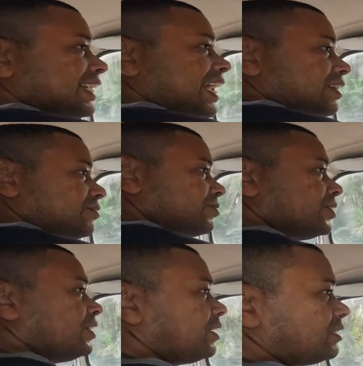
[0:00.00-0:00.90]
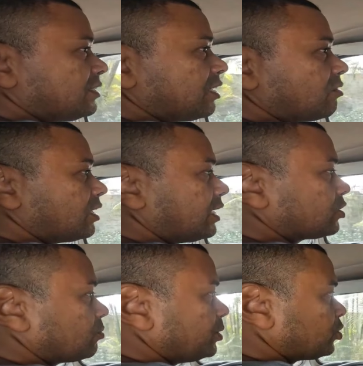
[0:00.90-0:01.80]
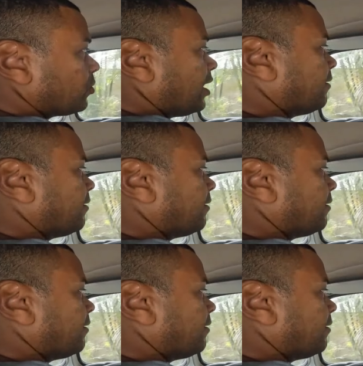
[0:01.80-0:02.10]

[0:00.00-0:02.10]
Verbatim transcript: direto. E tão grande que o bicho